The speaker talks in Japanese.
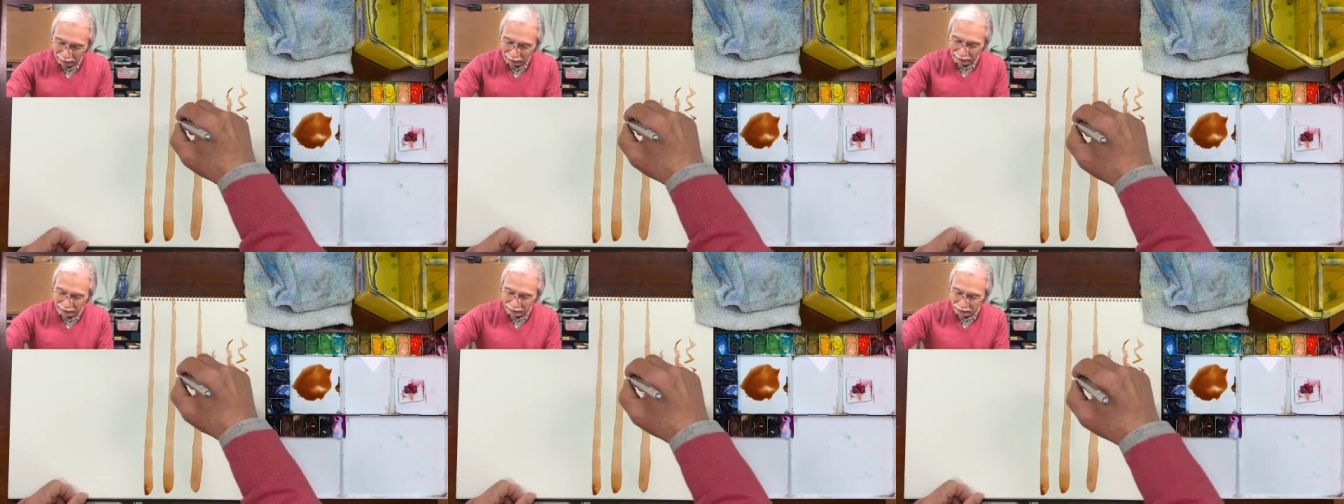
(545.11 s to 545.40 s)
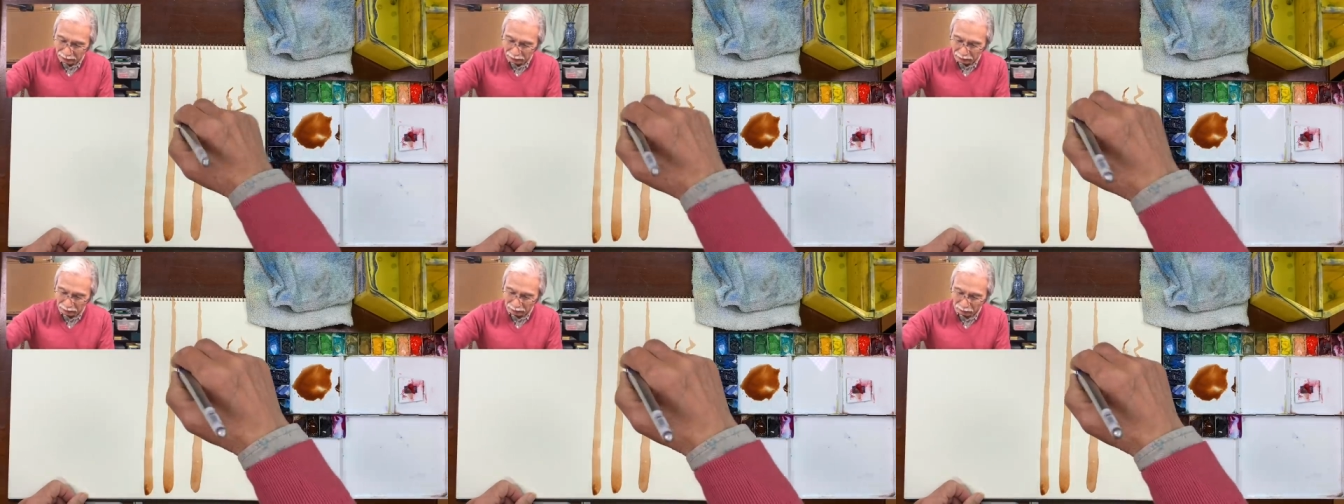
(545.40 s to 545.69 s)
筆
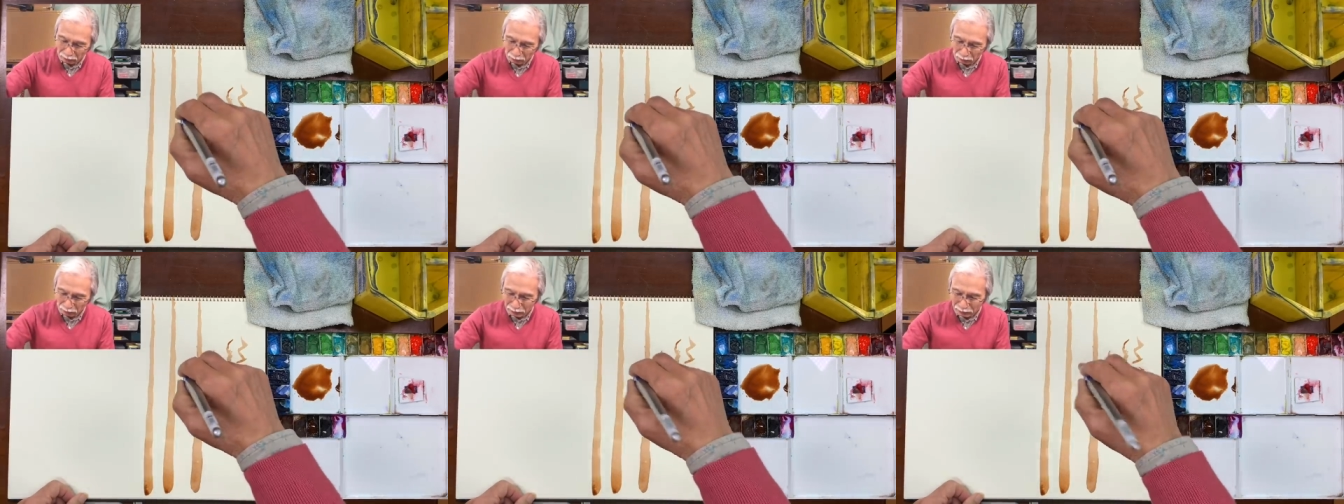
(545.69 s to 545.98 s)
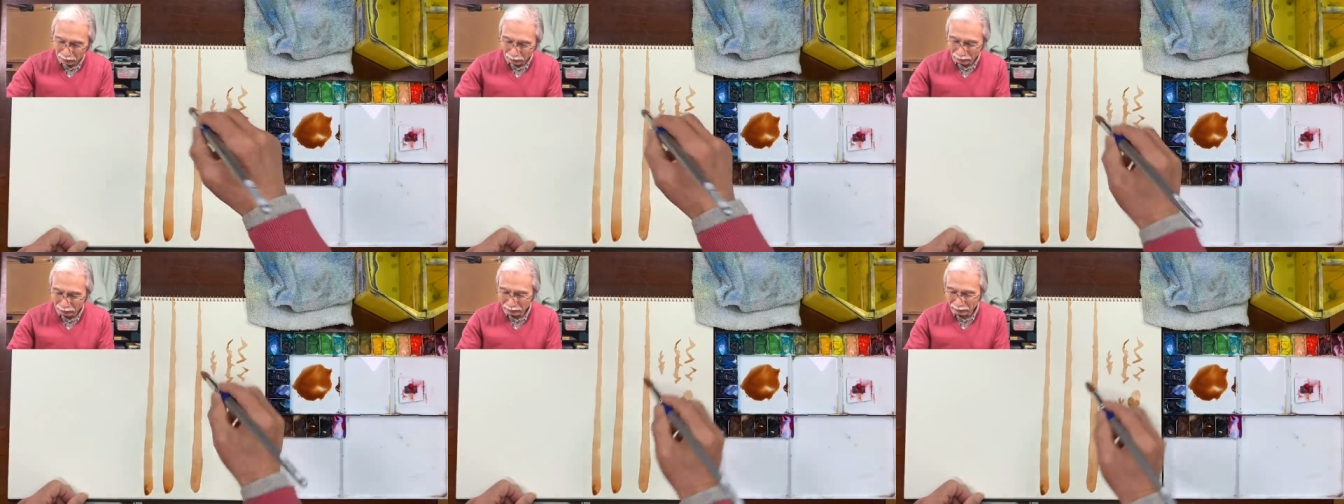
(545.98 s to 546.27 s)
の圧力の
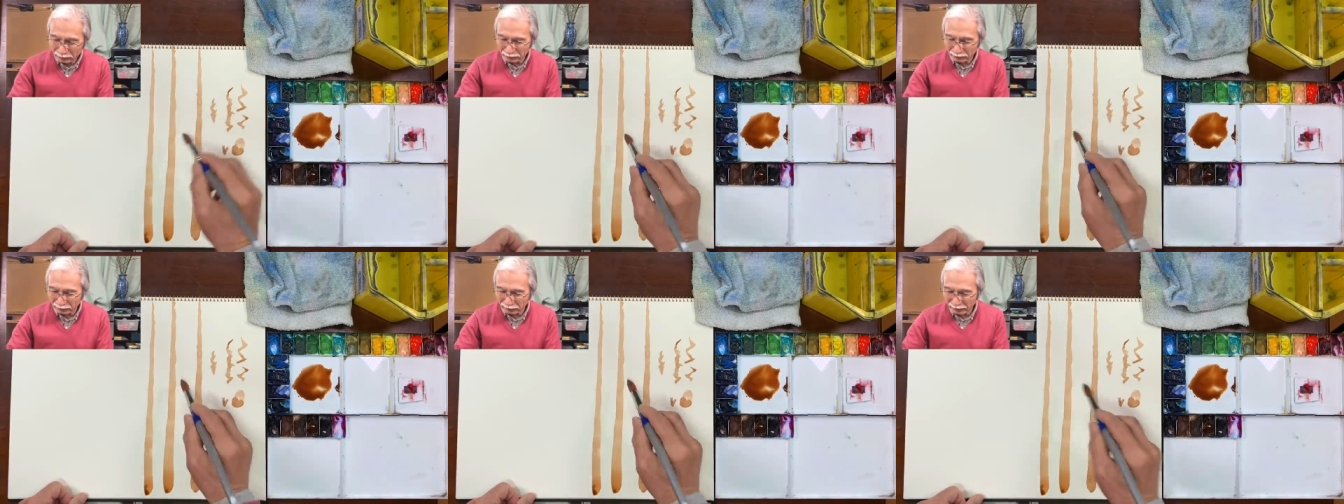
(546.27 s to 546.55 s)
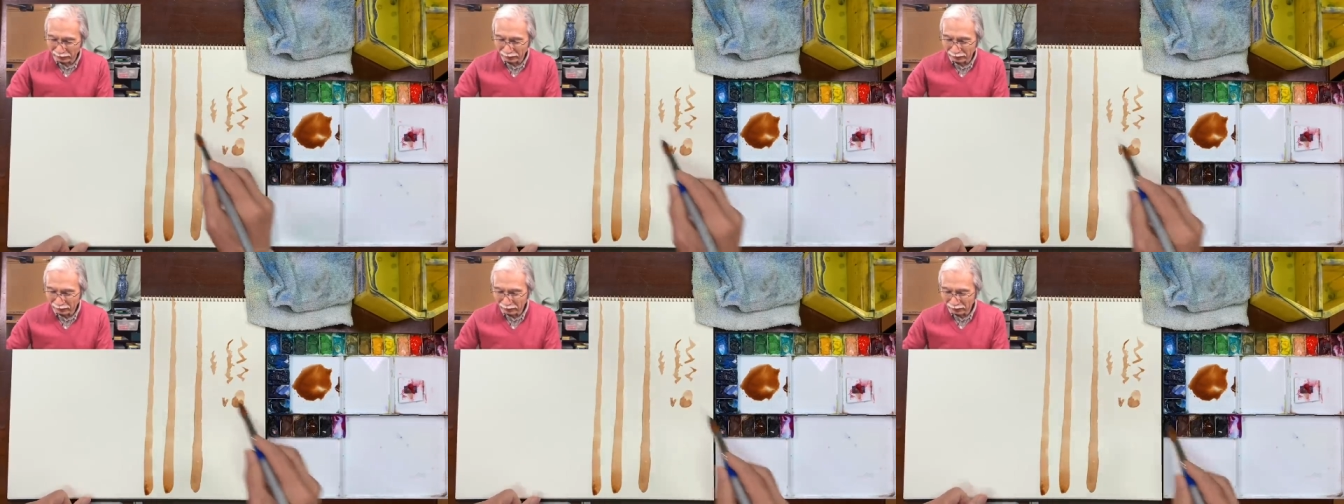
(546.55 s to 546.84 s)

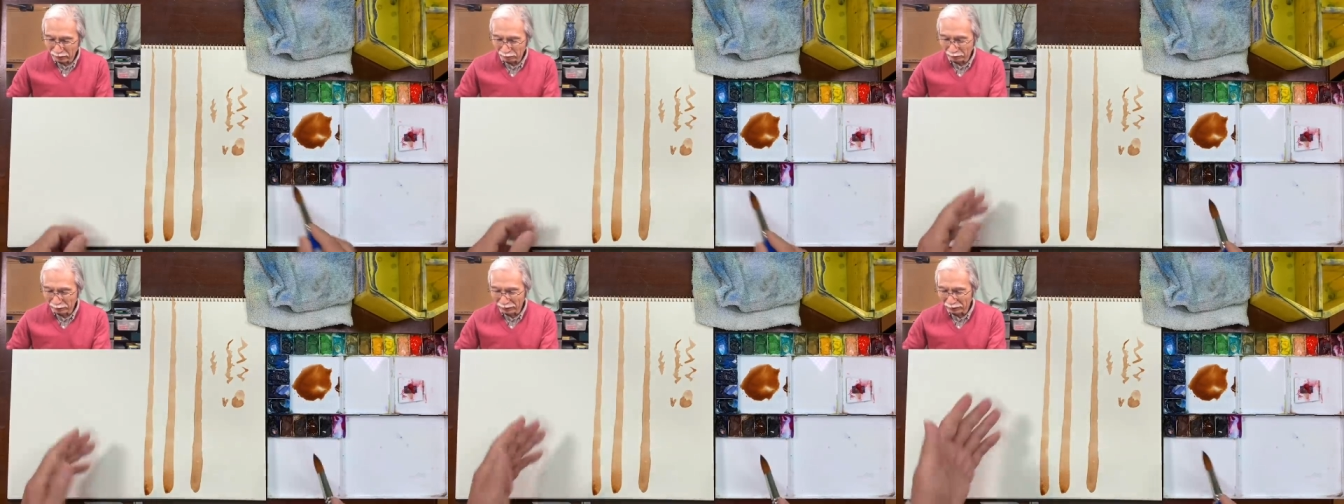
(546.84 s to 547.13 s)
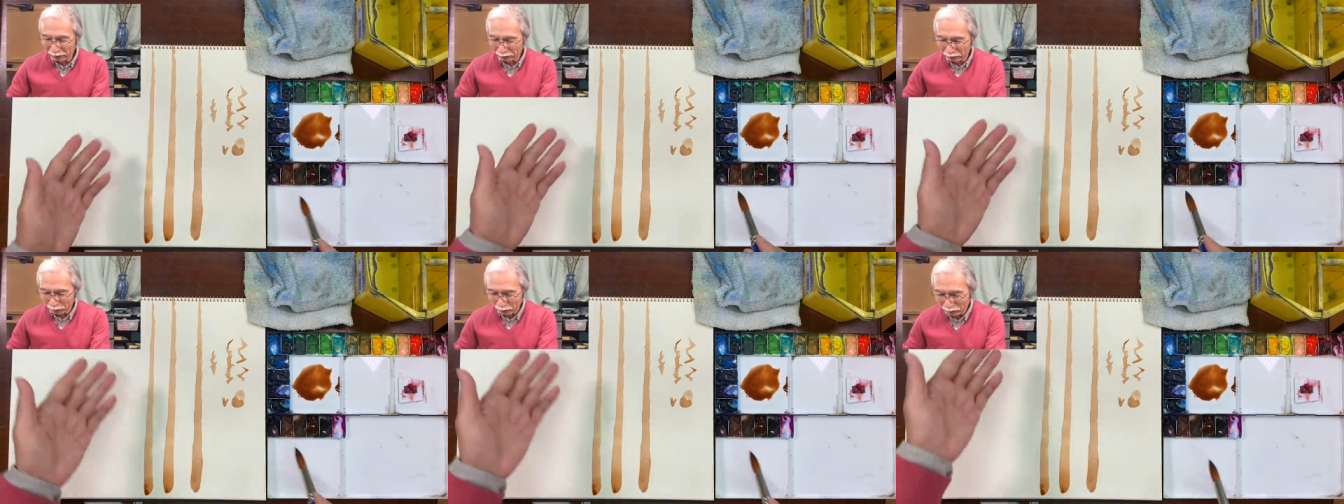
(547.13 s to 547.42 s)
コントロールのや
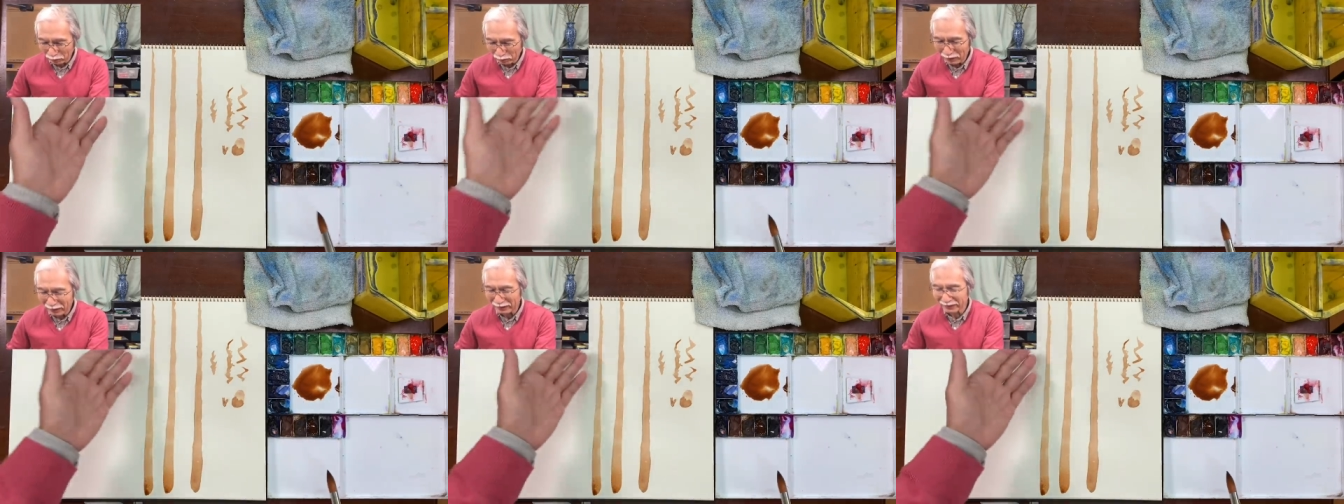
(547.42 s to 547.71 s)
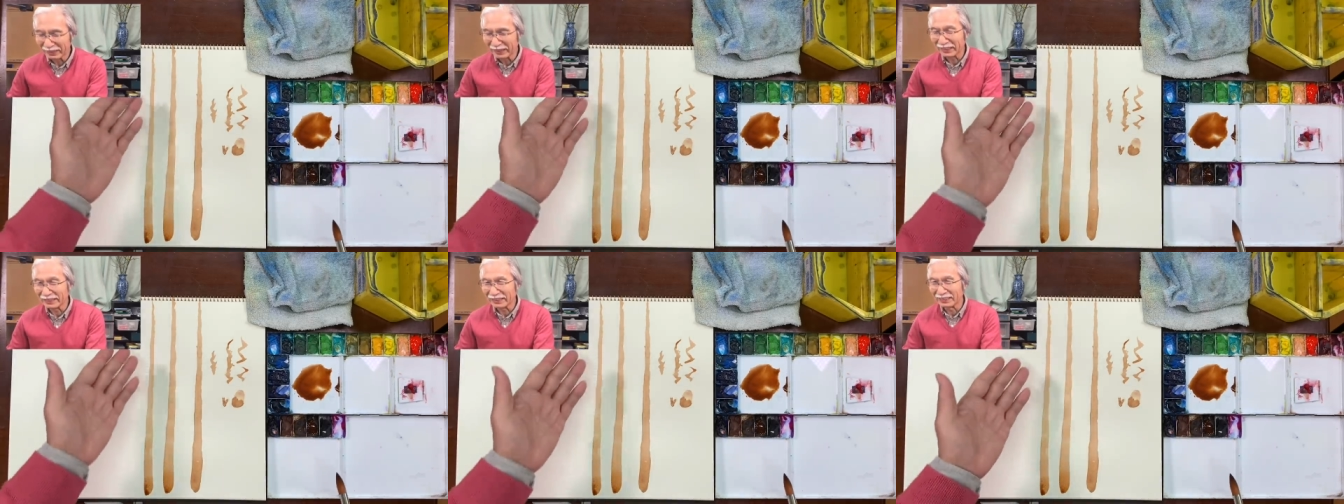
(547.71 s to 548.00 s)
勉強にとて
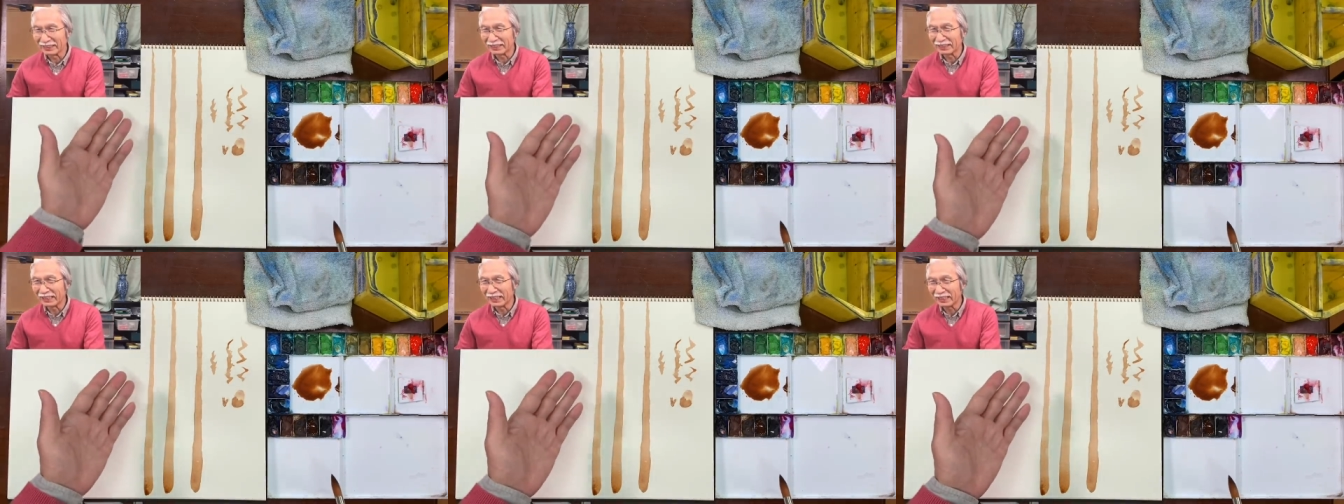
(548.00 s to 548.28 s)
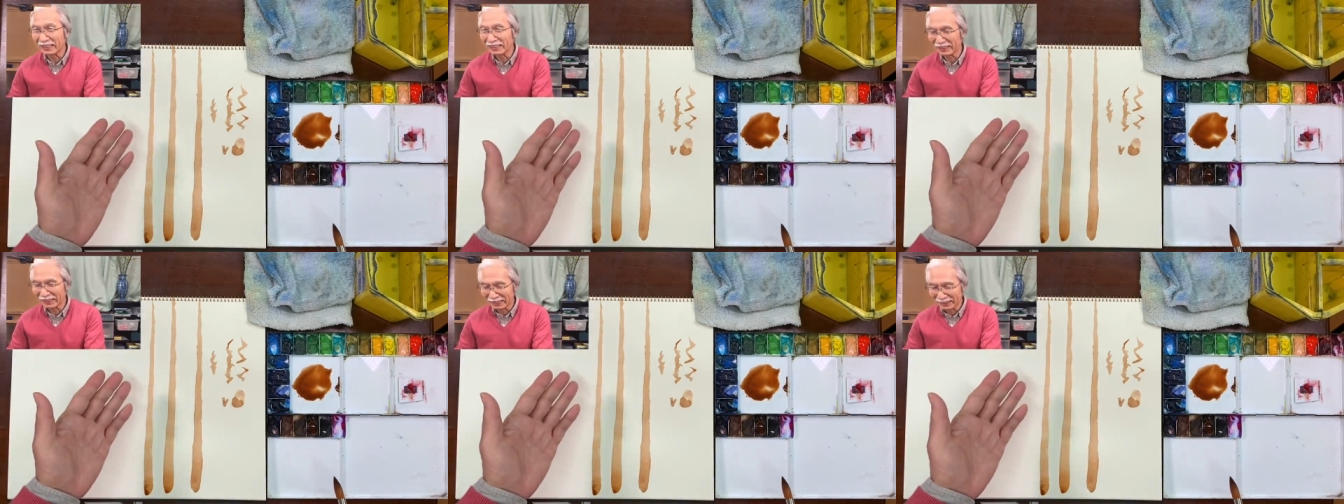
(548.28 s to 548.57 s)
も役立つんで
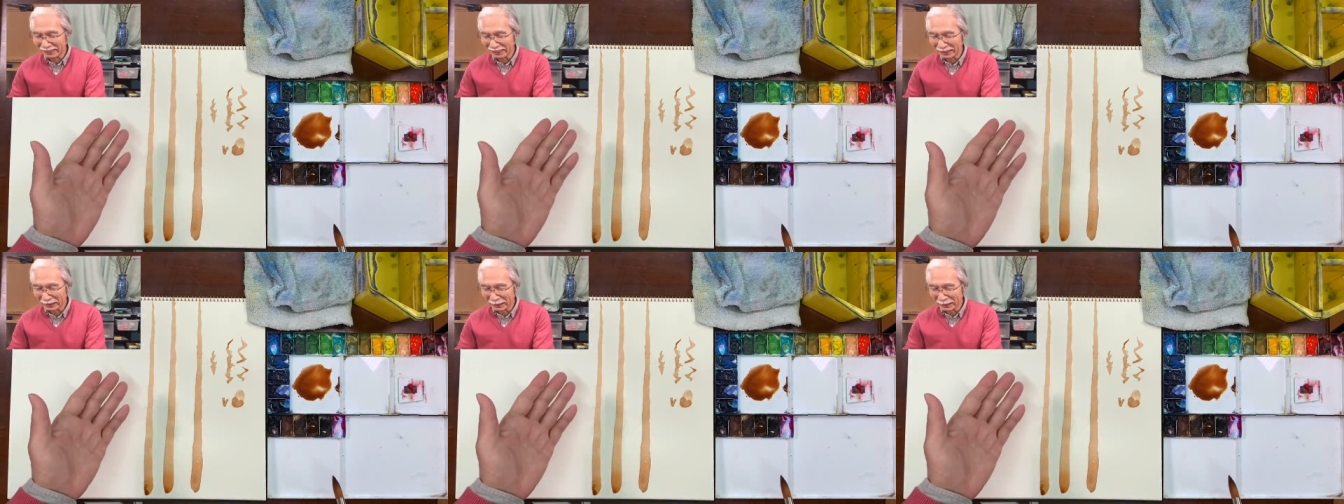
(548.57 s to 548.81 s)
すね。